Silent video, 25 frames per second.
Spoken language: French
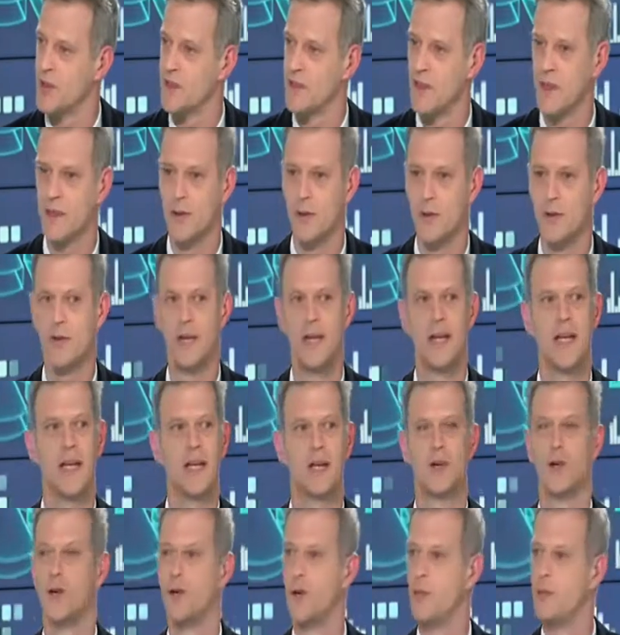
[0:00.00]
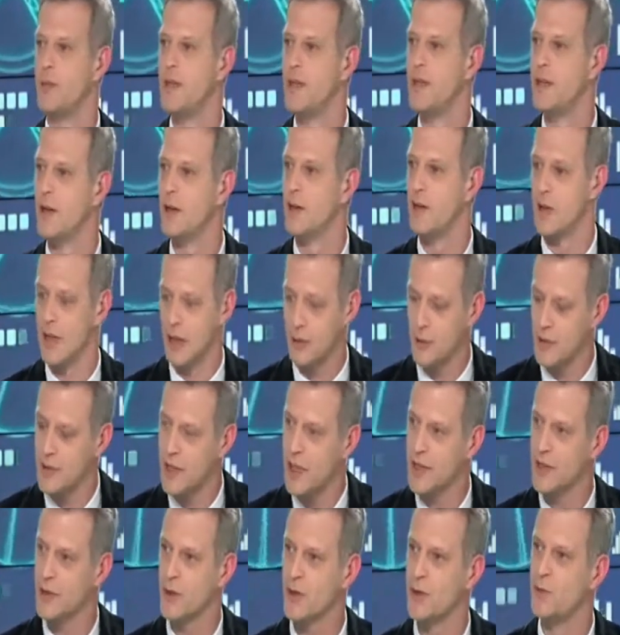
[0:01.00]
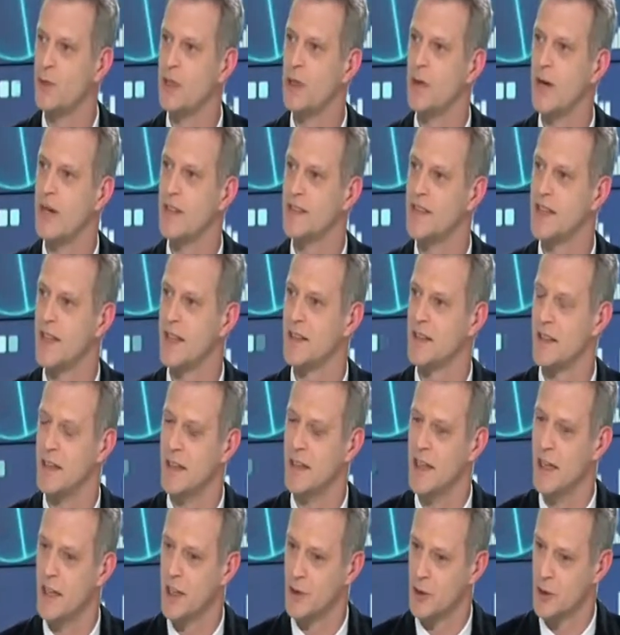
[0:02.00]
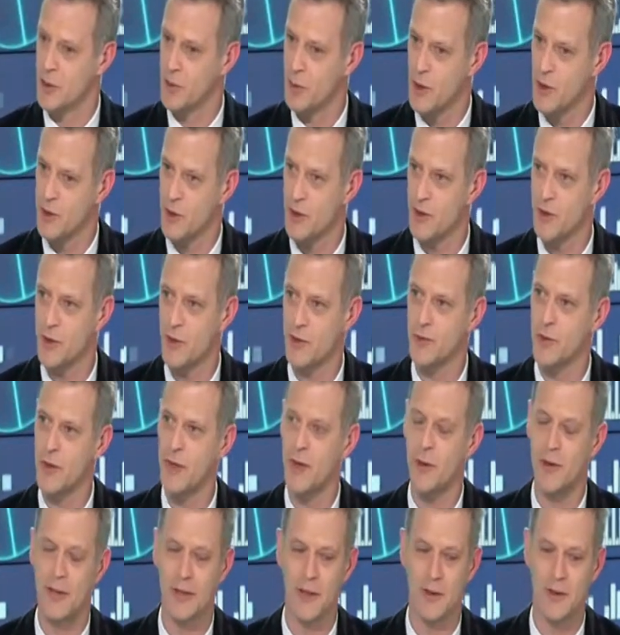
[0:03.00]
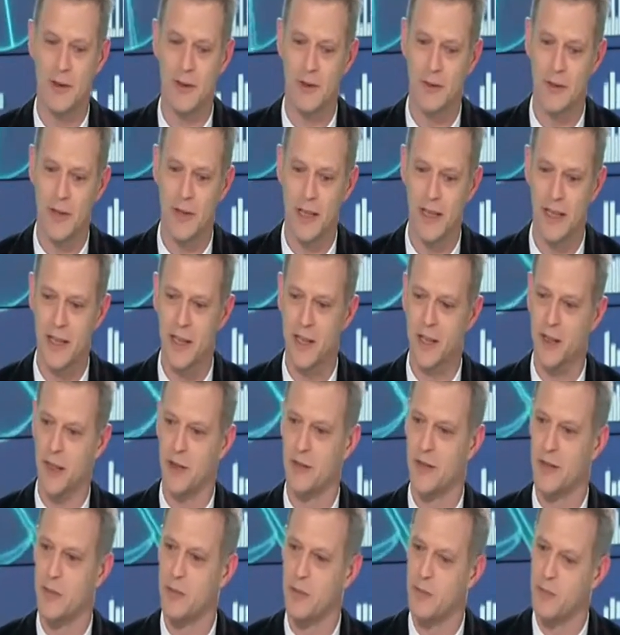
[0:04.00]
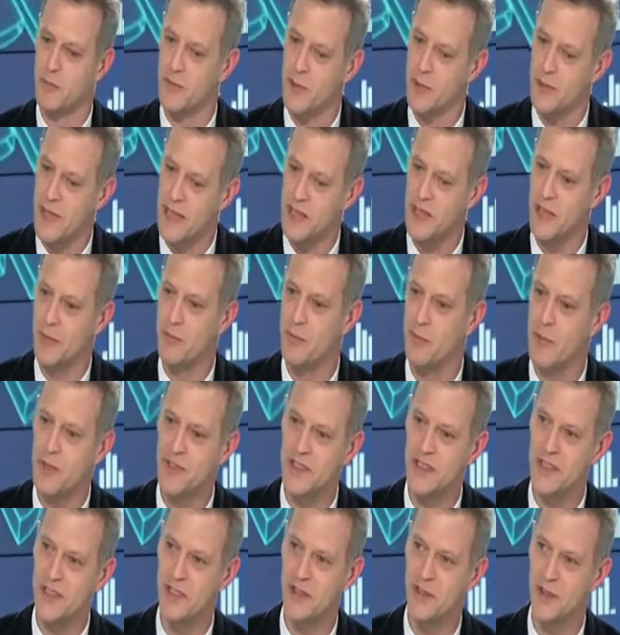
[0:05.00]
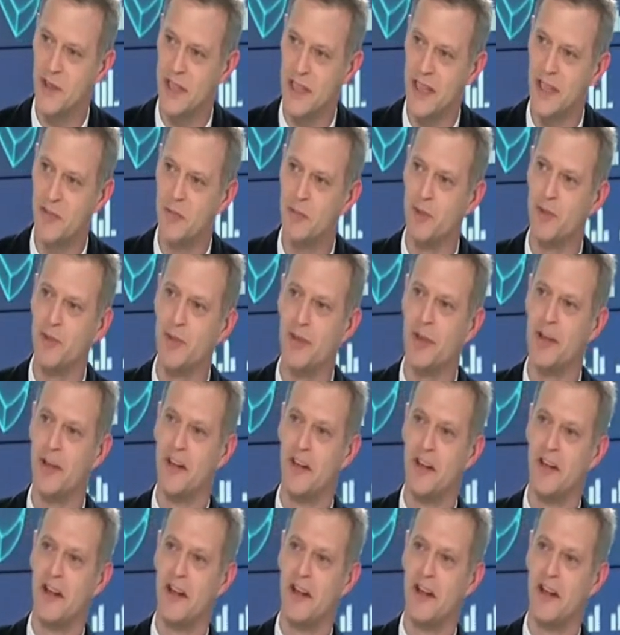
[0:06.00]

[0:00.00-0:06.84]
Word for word: de monter ses taux et que le bilan, la contraction du bilan allait s'arrêter. je pense que ce soir, on, est en fait le marché est positionné. La vérité